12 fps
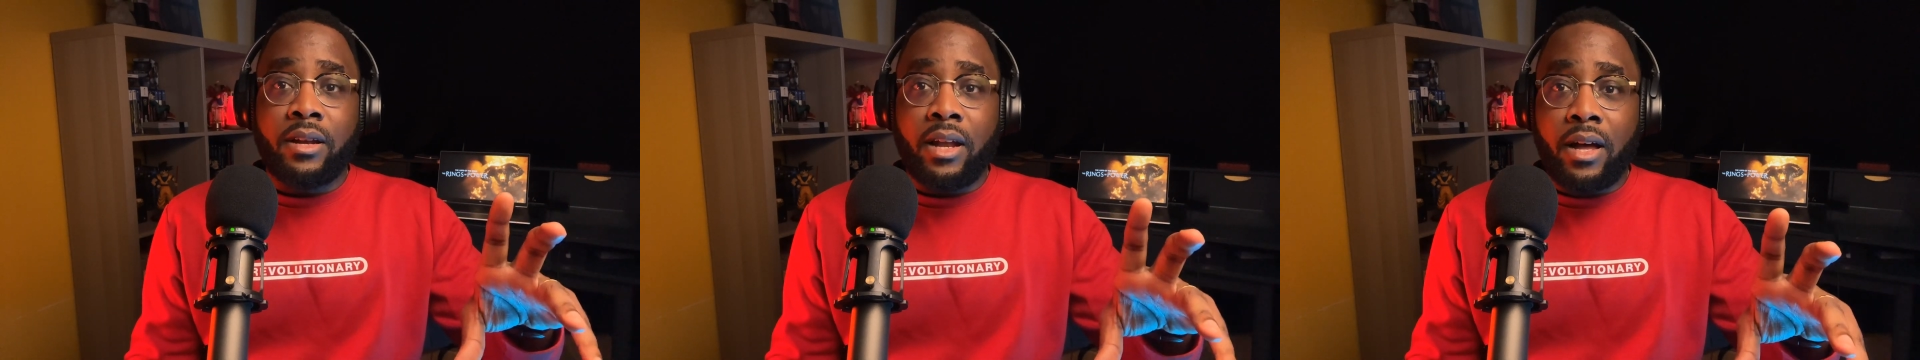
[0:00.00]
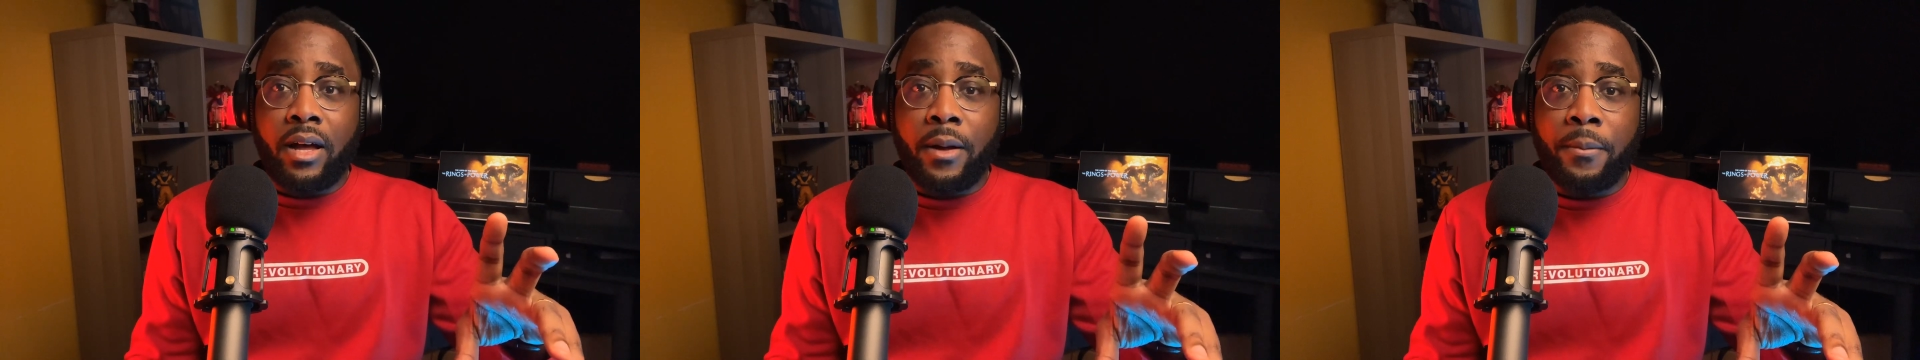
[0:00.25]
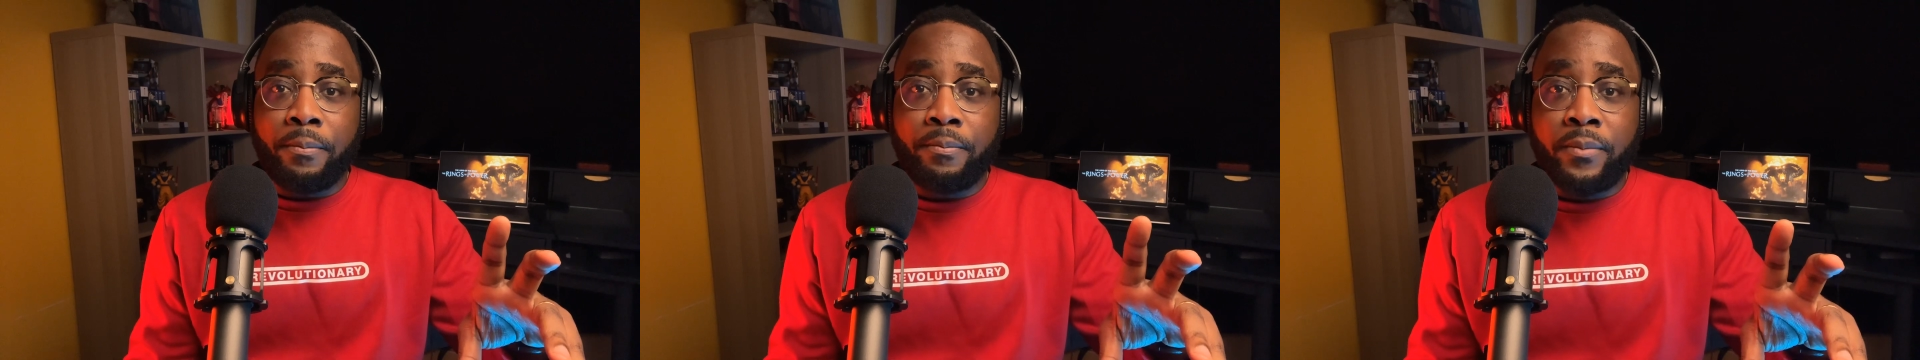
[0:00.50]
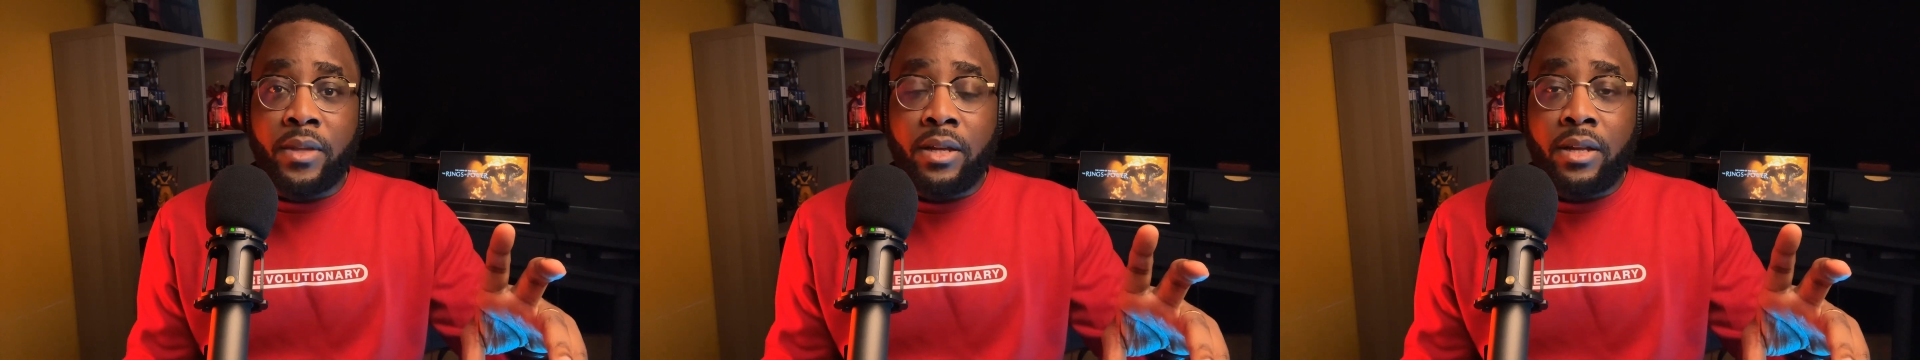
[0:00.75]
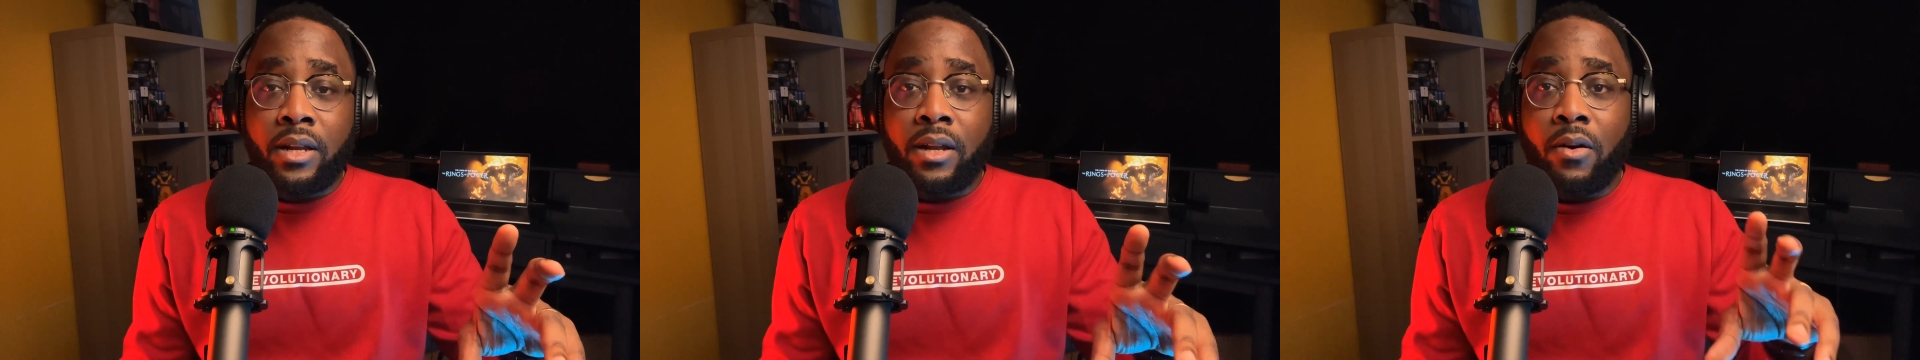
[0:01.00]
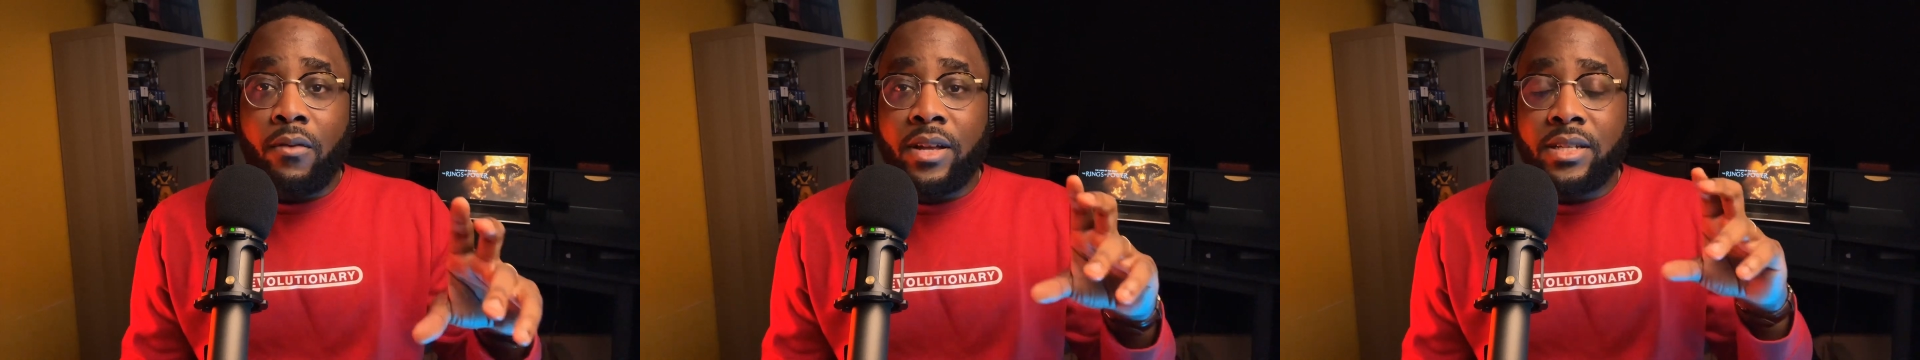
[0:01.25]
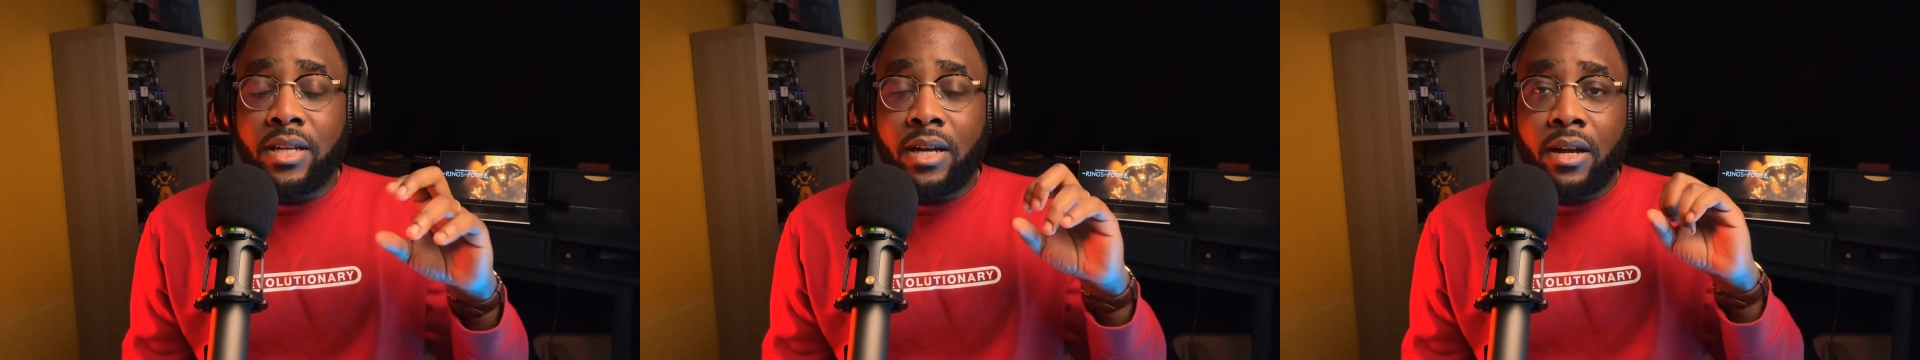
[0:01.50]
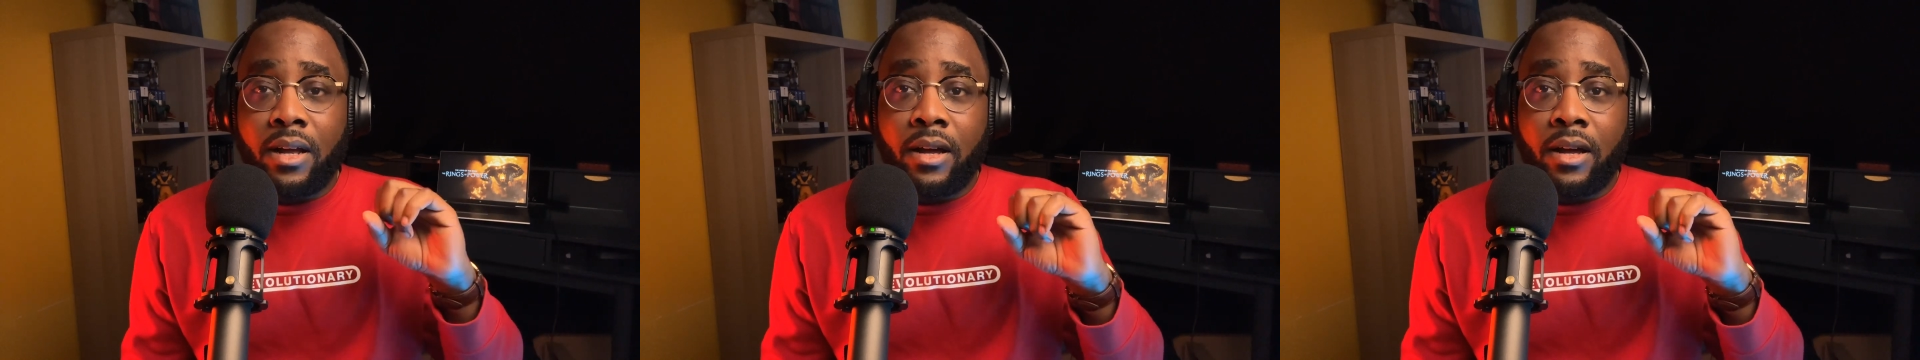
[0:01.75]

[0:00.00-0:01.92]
la on va dire